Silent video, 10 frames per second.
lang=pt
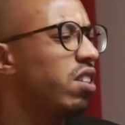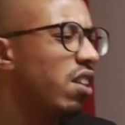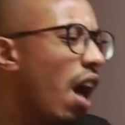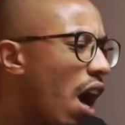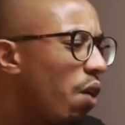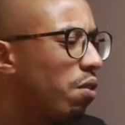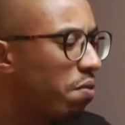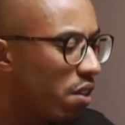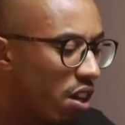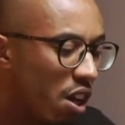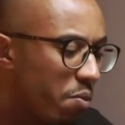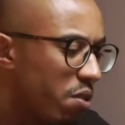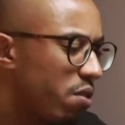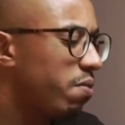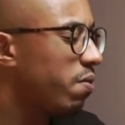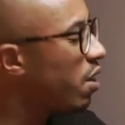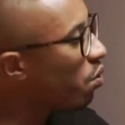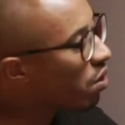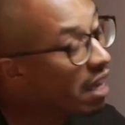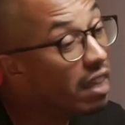e tal. Eu falei, não, parceiro. E
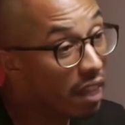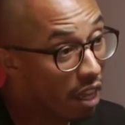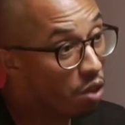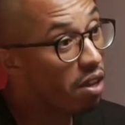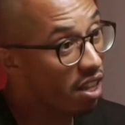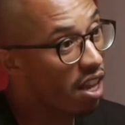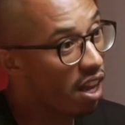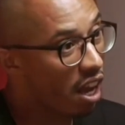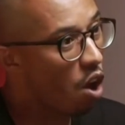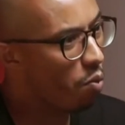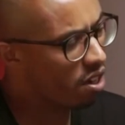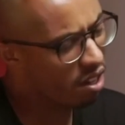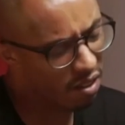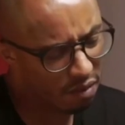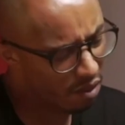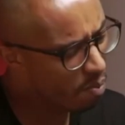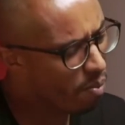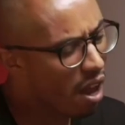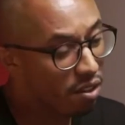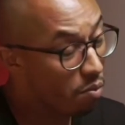eu tentando manter a calma Sim. então eu fiquei em
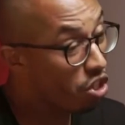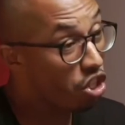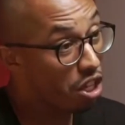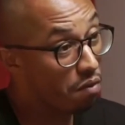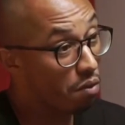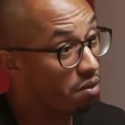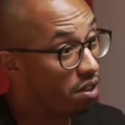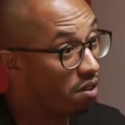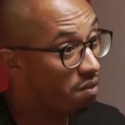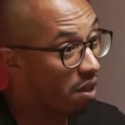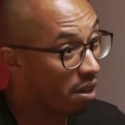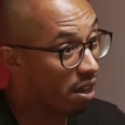paz. Eu mantive, inclusive. Né? Até